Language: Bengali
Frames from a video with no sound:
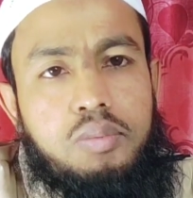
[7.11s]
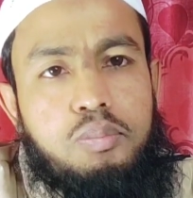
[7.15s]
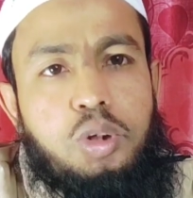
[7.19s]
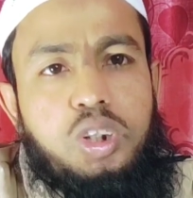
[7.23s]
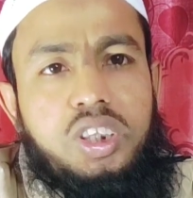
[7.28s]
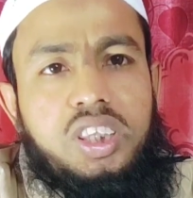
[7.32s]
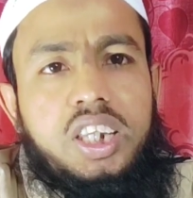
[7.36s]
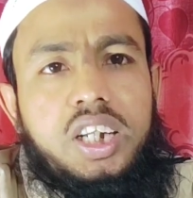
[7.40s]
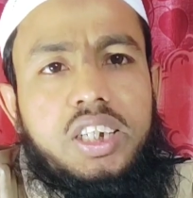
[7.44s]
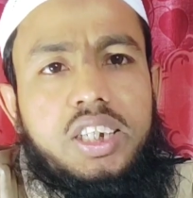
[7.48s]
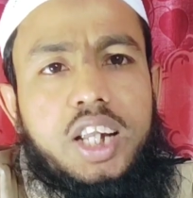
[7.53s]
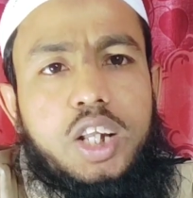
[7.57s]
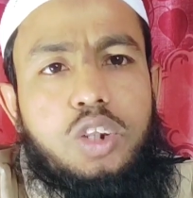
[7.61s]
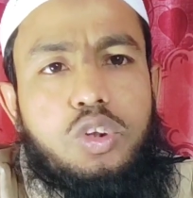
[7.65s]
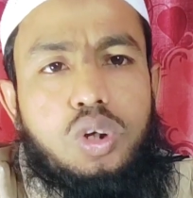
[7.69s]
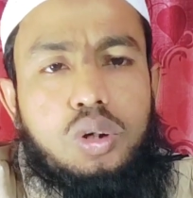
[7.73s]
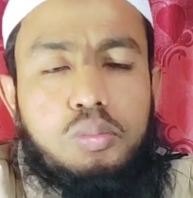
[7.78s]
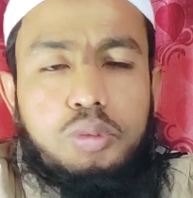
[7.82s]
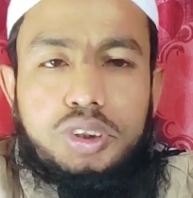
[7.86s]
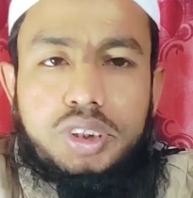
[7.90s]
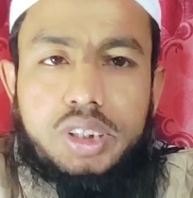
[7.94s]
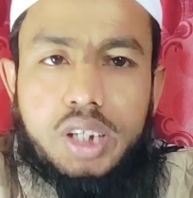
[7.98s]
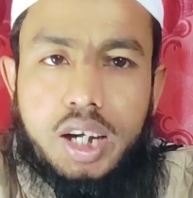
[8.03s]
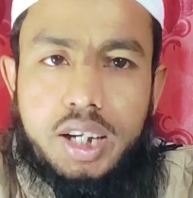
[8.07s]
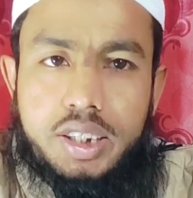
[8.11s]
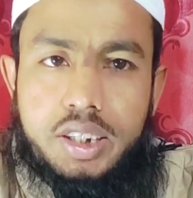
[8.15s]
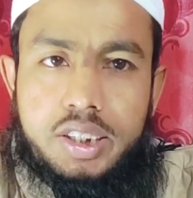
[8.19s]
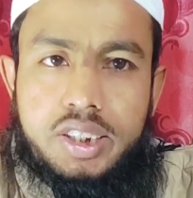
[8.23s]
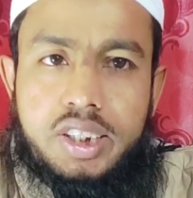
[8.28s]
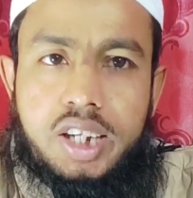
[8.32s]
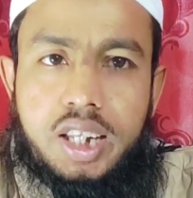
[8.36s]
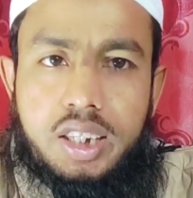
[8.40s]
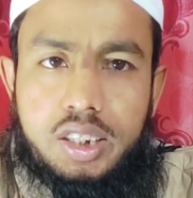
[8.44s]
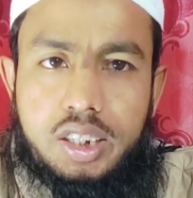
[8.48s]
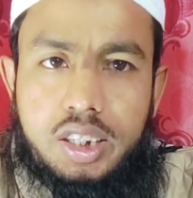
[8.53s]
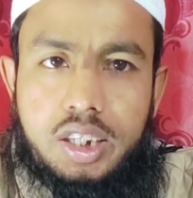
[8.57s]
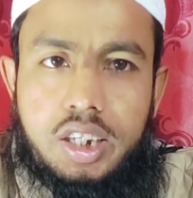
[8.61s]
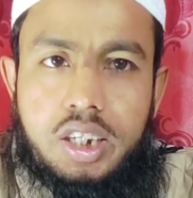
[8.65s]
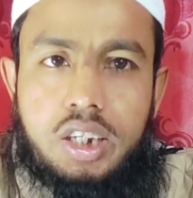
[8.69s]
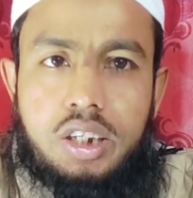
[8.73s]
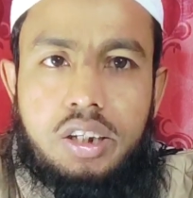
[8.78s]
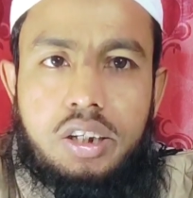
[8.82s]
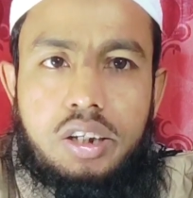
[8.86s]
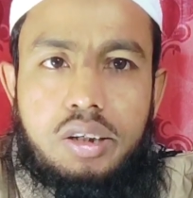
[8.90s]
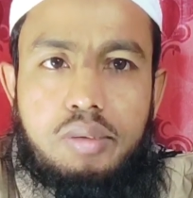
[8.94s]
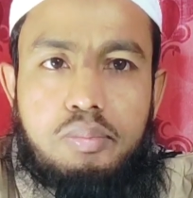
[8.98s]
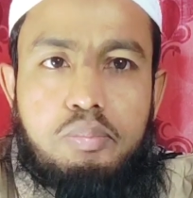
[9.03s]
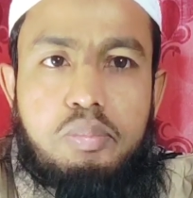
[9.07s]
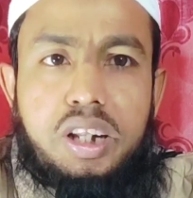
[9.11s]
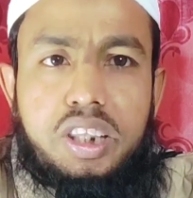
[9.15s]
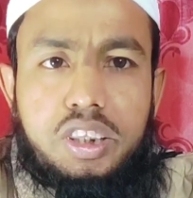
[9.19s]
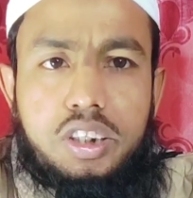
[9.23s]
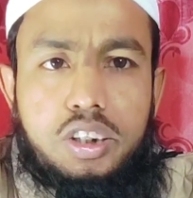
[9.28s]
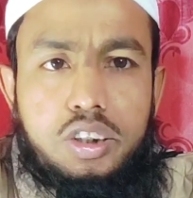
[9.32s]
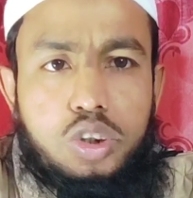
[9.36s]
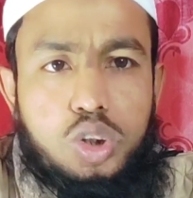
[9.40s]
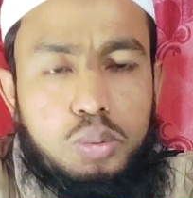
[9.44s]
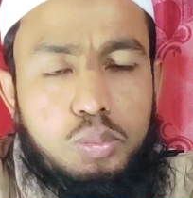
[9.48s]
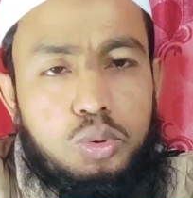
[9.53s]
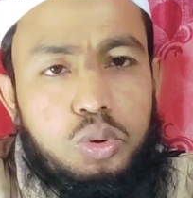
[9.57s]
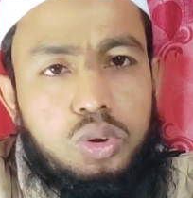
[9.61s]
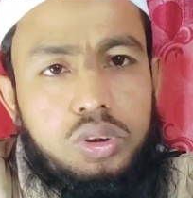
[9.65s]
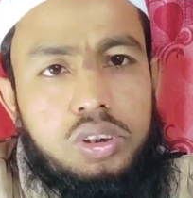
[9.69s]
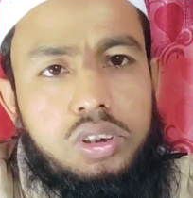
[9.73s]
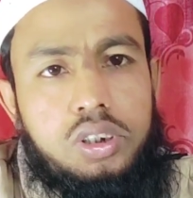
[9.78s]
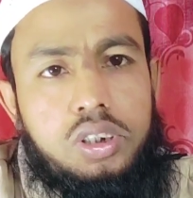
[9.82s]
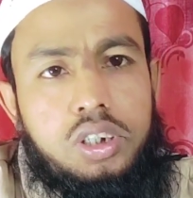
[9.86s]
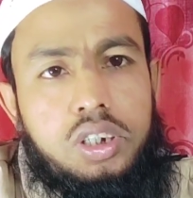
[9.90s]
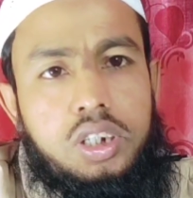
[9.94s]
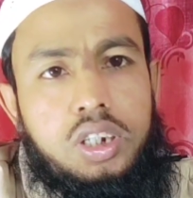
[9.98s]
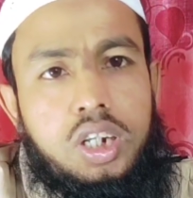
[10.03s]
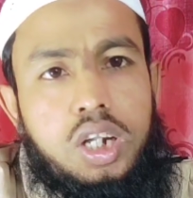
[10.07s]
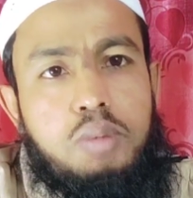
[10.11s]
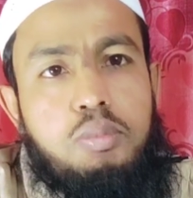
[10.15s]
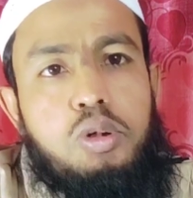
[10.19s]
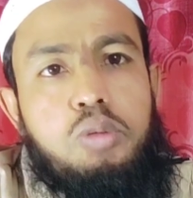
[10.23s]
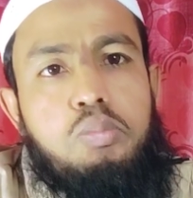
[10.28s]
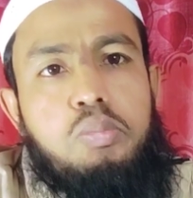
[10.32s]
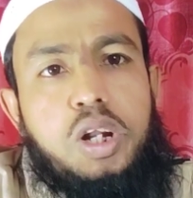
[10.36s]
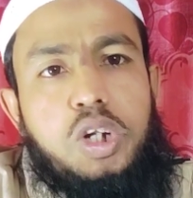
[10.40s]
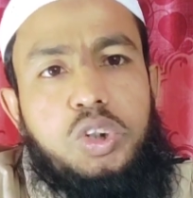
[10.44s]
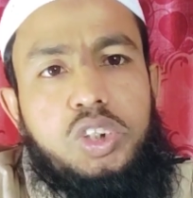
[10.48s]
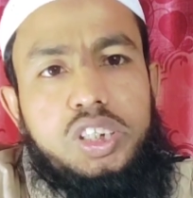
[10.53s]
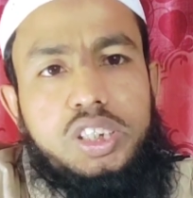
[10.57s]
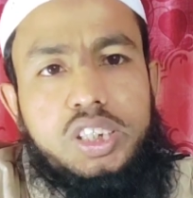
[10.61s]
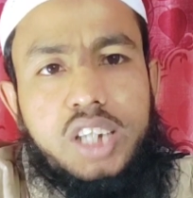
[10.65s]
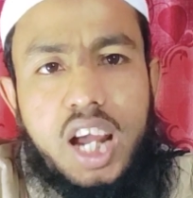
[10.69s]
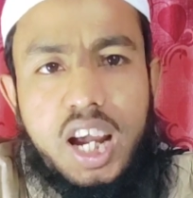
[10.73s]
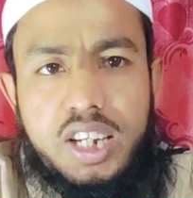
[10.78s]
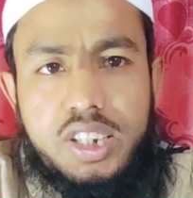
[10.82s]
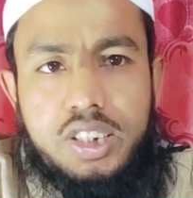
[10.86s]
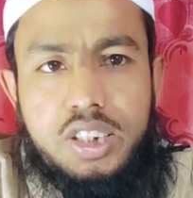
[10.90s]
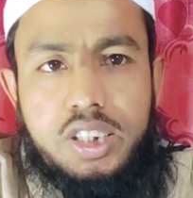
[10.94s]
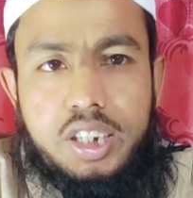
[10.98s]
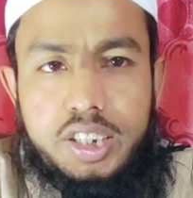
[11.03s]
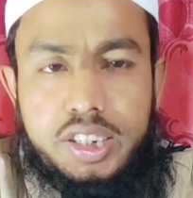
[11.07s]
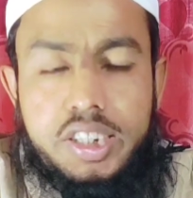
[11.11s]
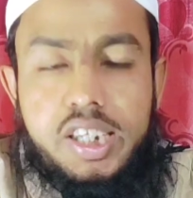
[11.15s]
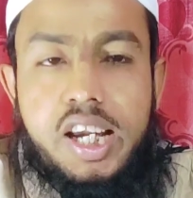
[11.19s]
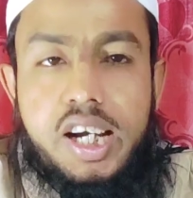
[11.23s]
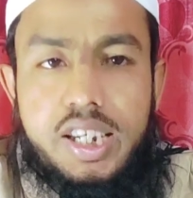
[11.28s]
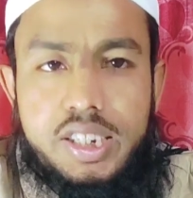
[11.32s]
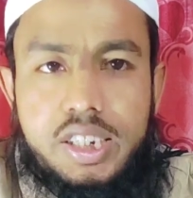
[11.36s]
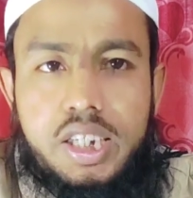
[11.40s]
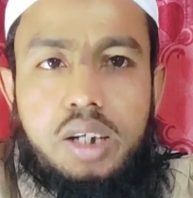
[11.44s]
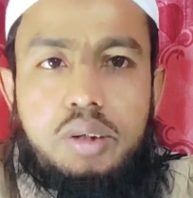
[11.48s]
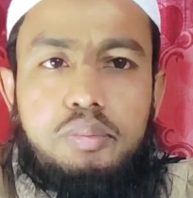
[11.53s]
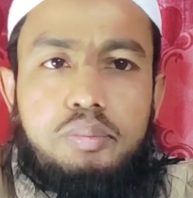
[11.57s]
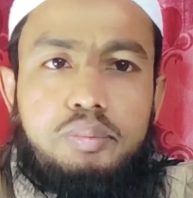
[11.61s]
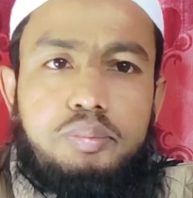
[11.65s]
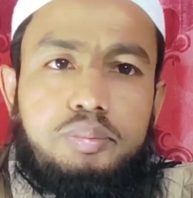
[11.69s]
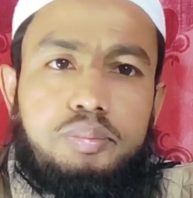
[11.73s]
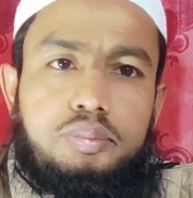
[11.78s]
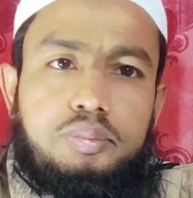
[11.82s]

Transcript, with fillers: প্রত্যেকটা ধর্ম চায় যে শান্তি ব্যক্তিত্ববোধ এবং মানুষের সাহায্যে এগিয়ে আসা